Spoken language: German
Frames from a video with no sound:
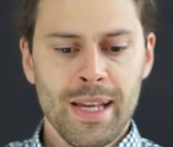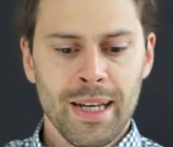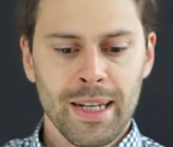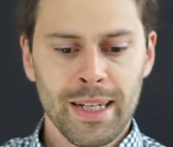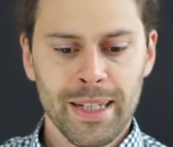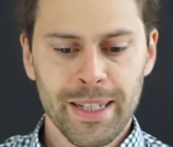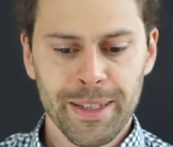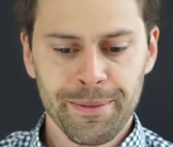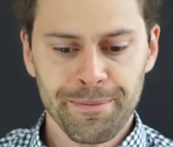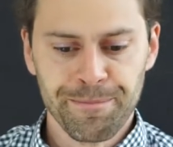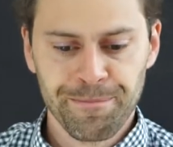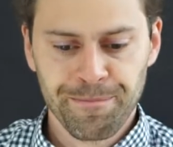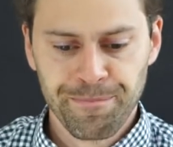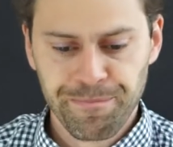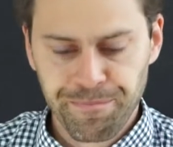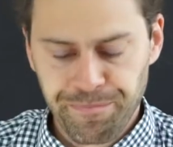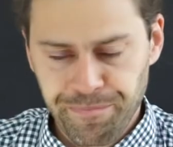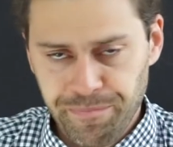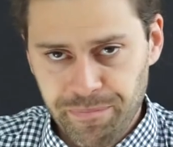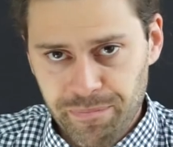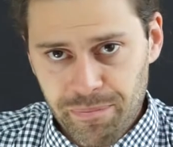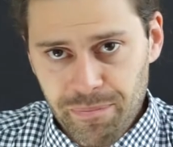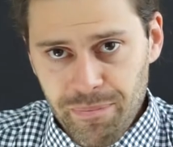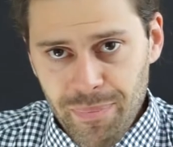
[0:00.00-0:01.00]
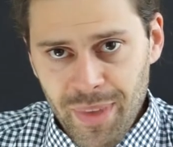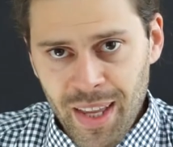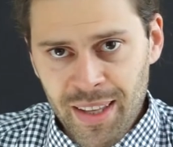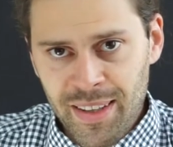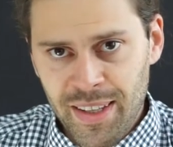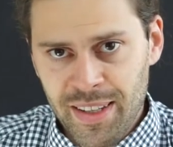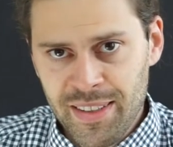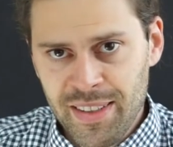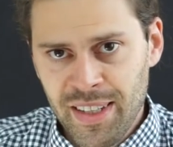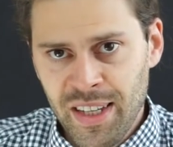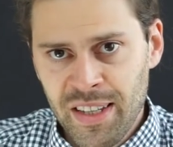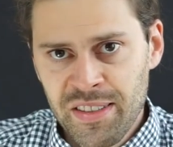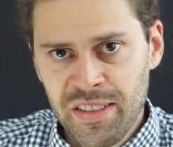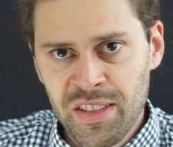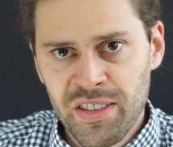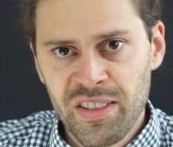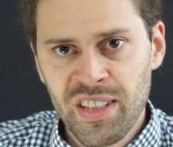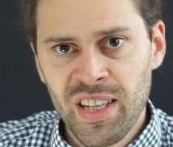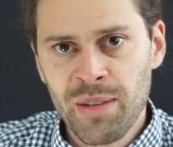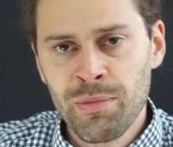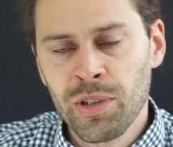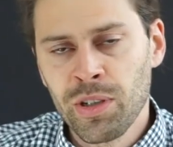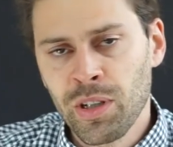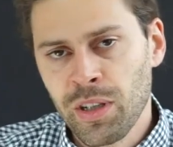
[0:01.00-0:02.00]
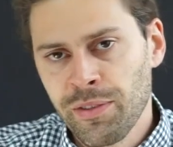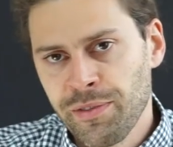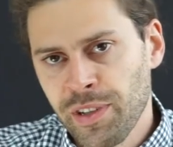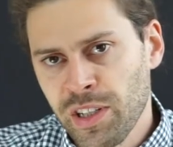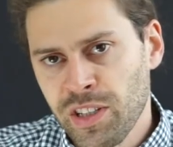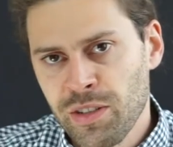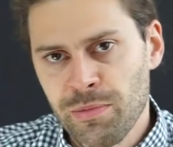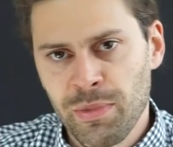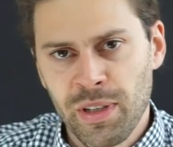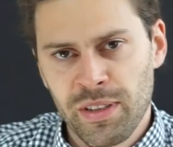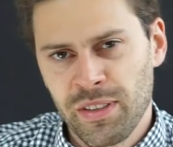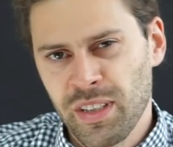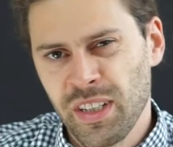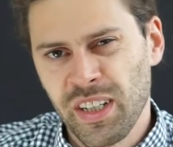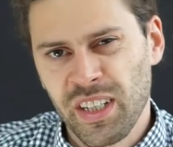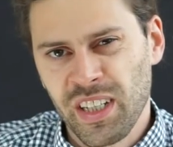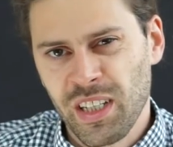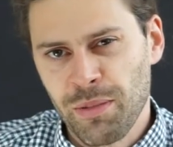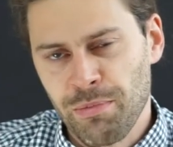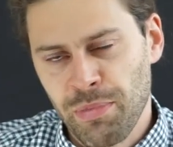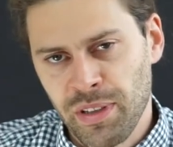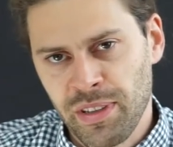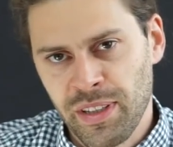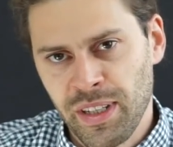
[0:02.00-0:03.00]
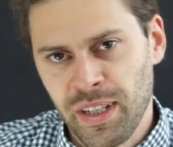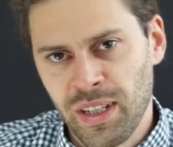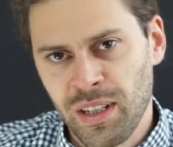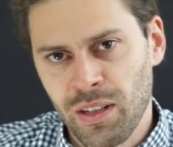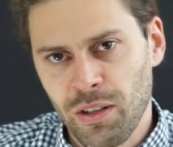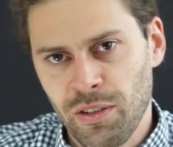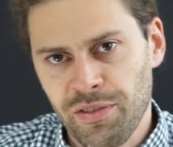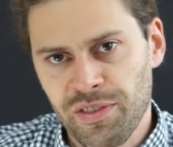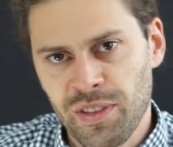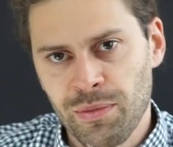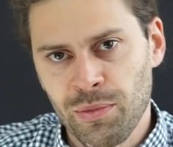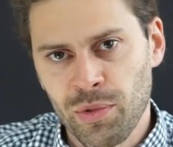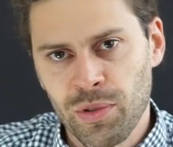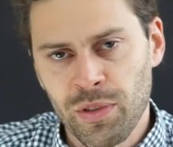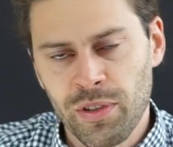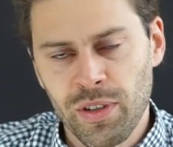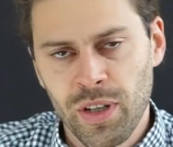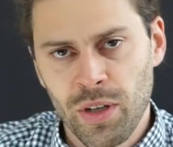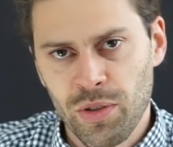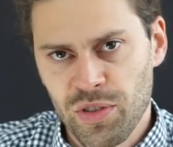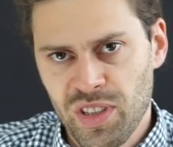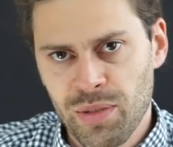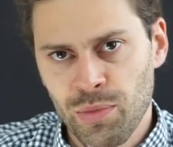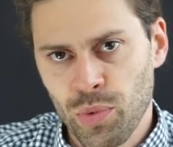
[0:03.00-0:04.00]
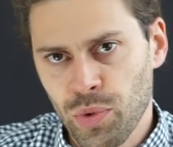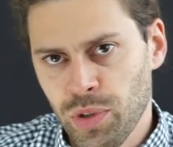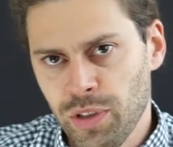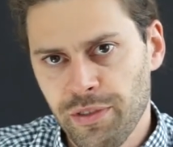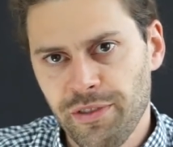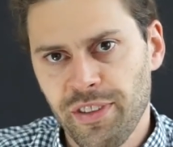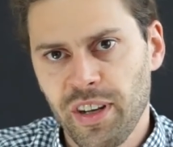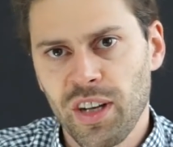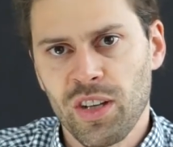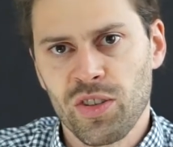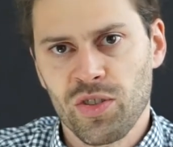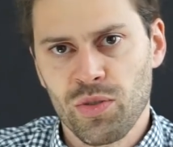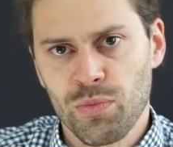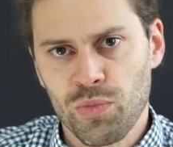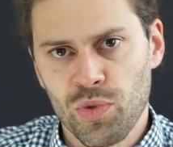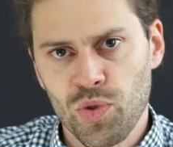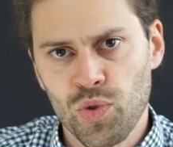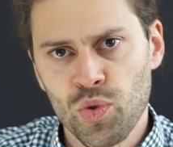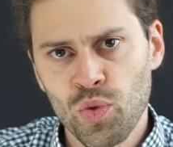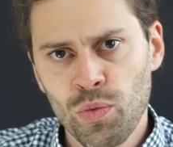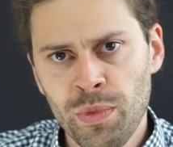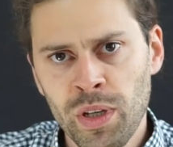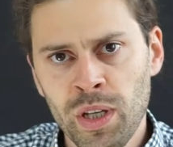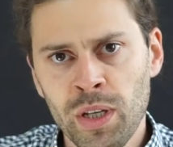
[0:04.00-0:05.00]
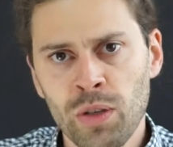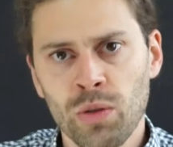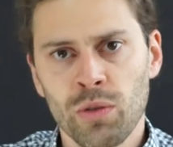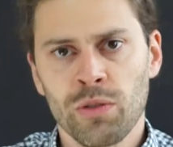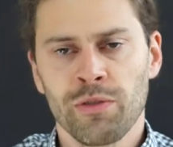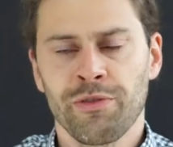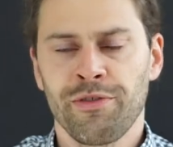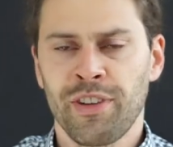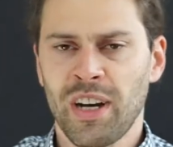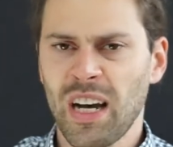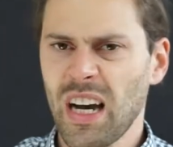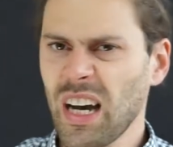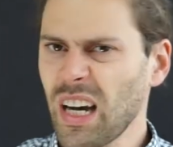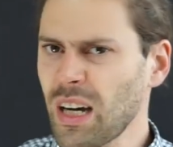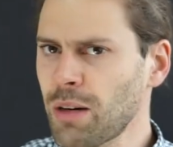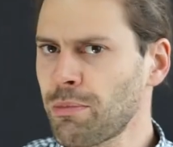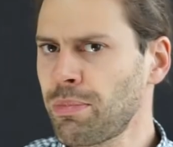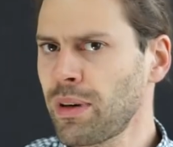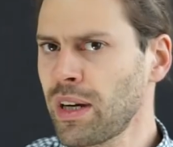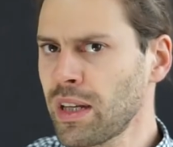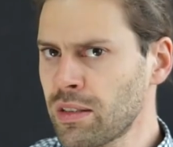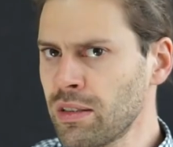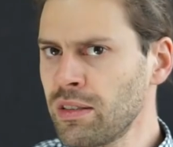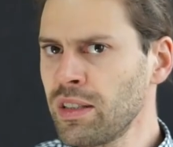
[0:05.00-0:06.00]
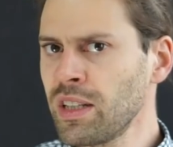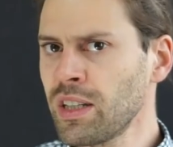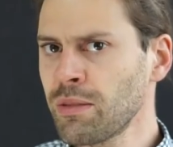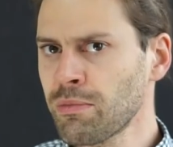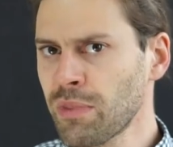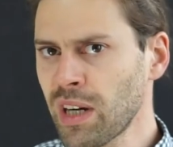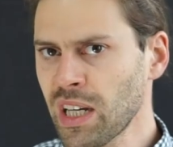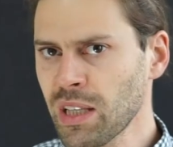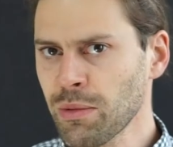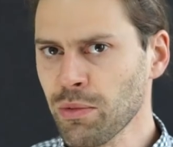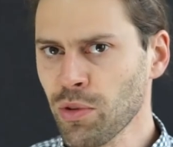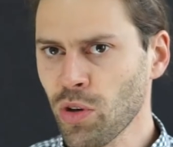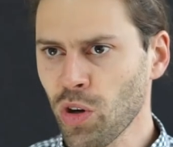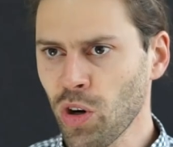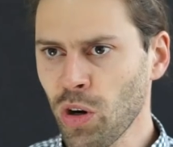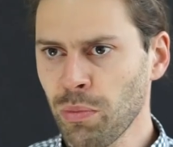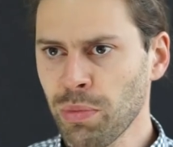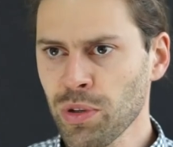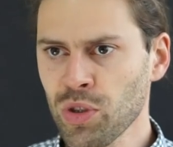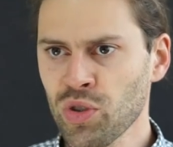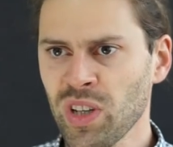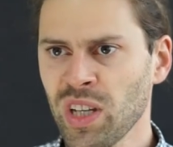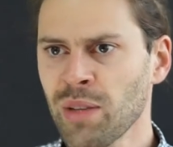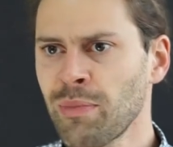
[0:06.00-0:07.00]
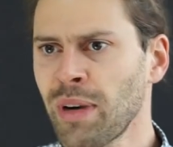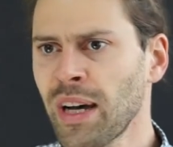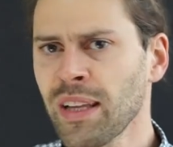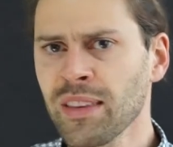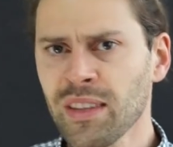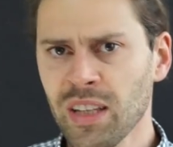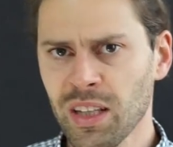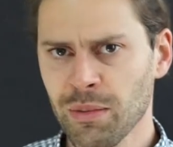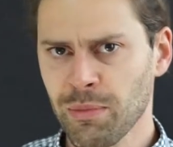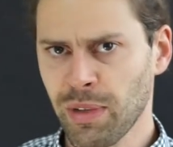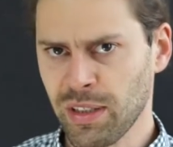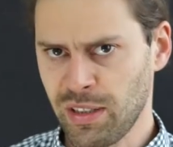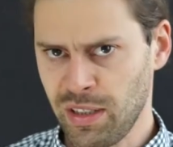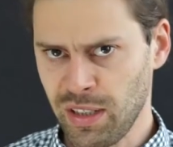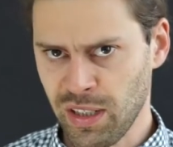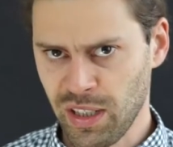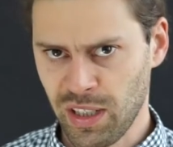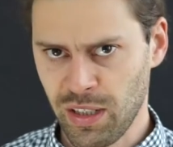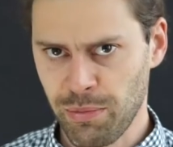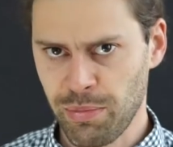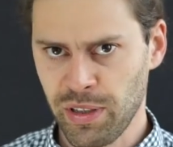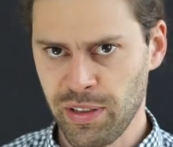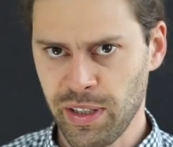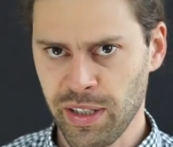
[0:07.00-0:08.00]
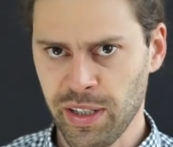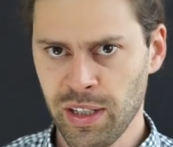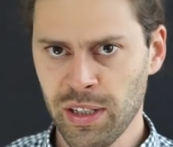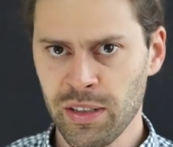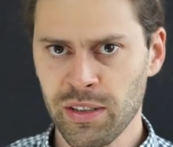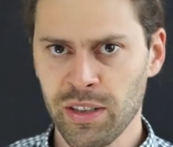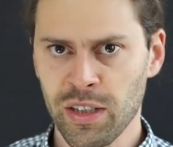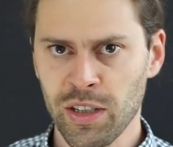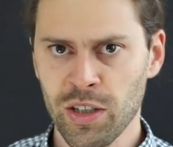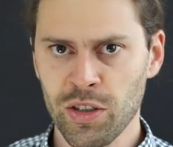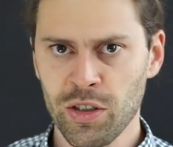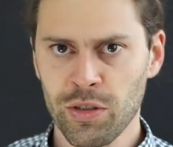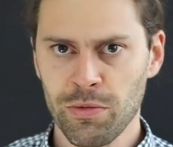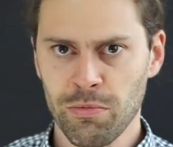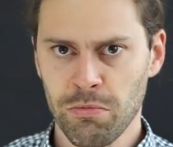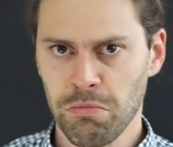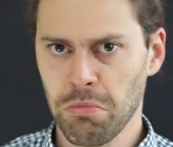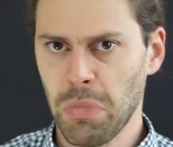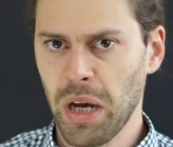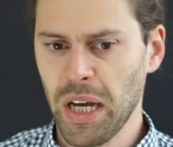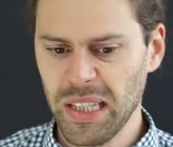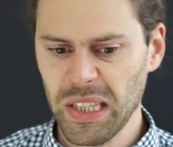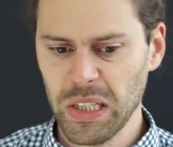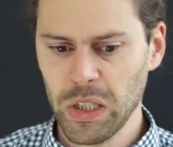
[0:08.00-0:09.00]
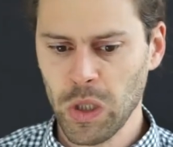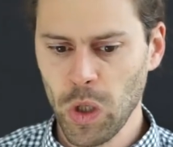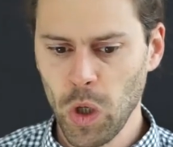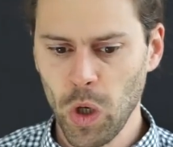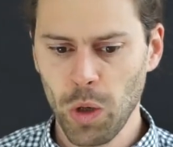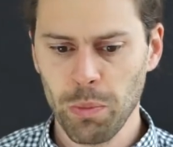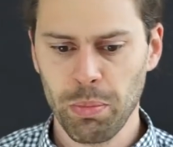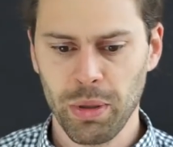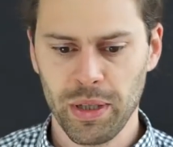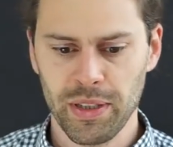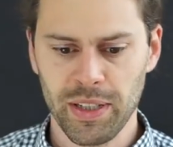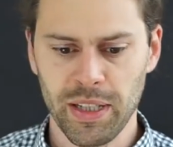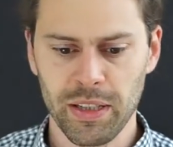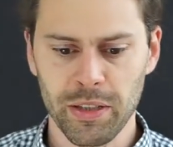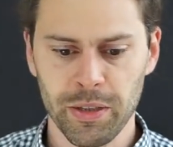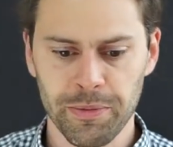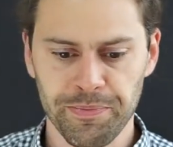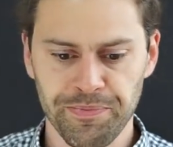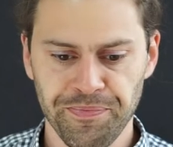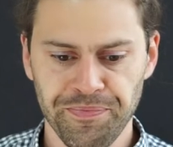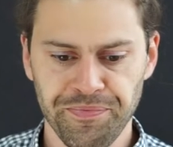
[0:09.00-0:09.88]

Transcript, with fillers: Ähm, das heißt, ich nehme irgendwelche Materiepartikel dem, aus dem Universum zu mir und verarbeite die in meinem Körper zu einem anderen Materiepartikel, den ich meinen Körper nenne.